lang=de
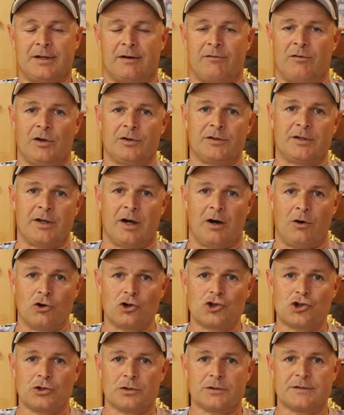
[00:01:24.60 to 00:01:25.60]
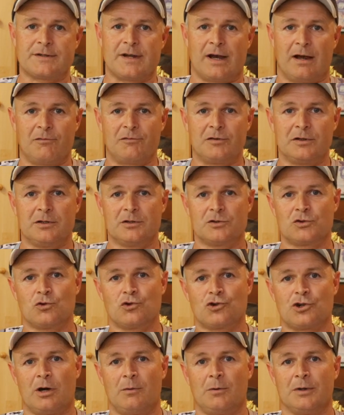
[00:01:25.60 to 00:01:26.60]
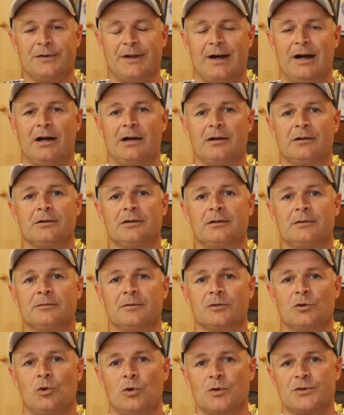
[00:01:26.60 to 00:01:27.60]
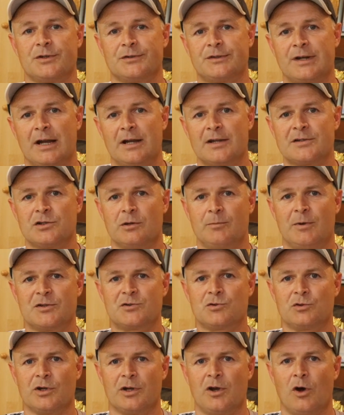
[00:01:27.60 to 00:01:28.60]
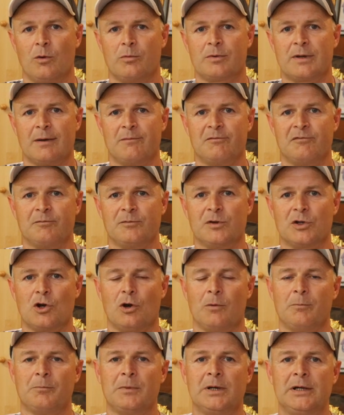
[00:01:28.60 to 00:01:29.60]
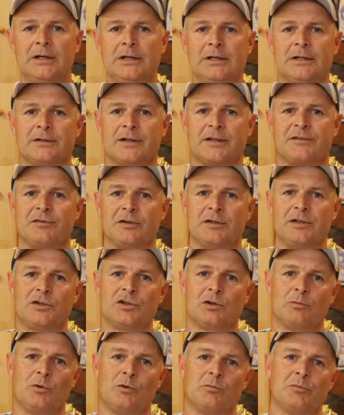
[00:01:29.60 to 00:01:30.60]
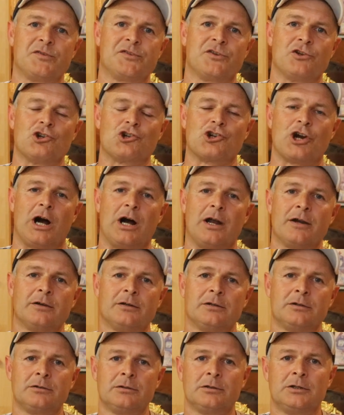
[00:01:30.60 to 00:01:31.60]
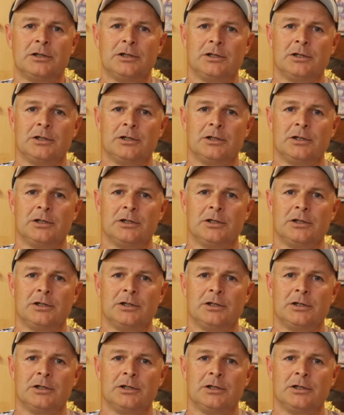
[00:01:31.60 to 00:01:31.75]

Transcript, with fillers: Da waren dann auch schon sehr viele Zuschauer da. Ähm, ein großer Teil ist nochmal zu den Hauptkämpfen gekommen. Das finde ich immer ein bisschen schade.